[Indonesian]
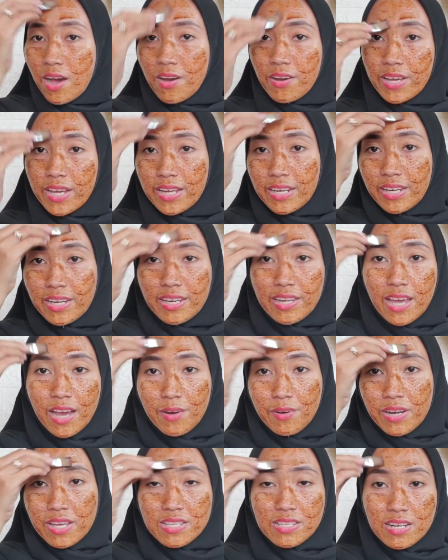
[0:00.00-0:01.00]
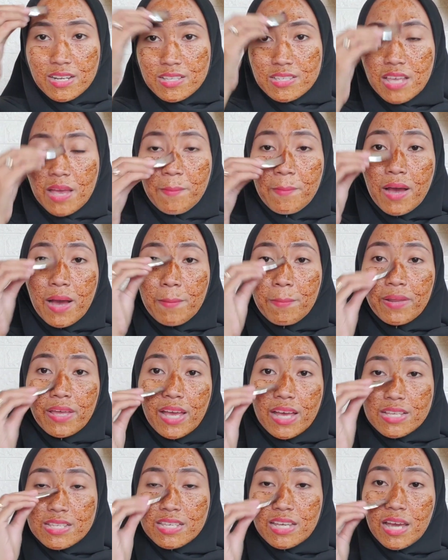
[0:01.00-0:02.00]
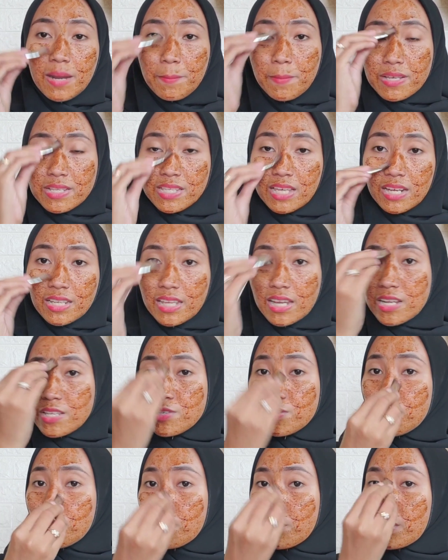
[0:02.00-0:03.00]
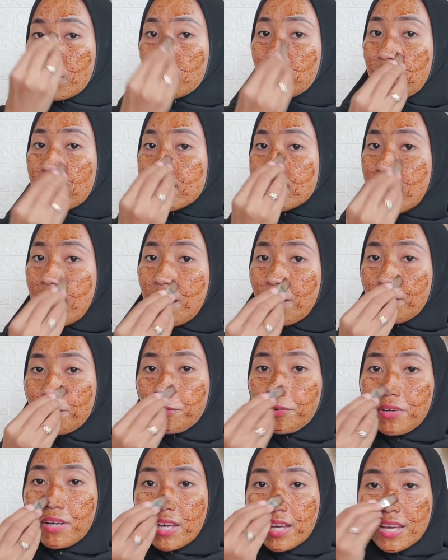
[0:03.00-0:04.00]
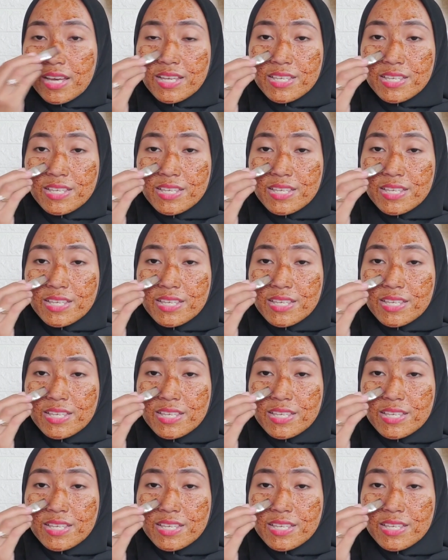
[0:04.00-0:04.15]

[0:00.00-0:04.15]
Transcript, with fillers: Oke ini dia aku udah selesai mengaplikasikan maskernya di seluruh kulit wajah aku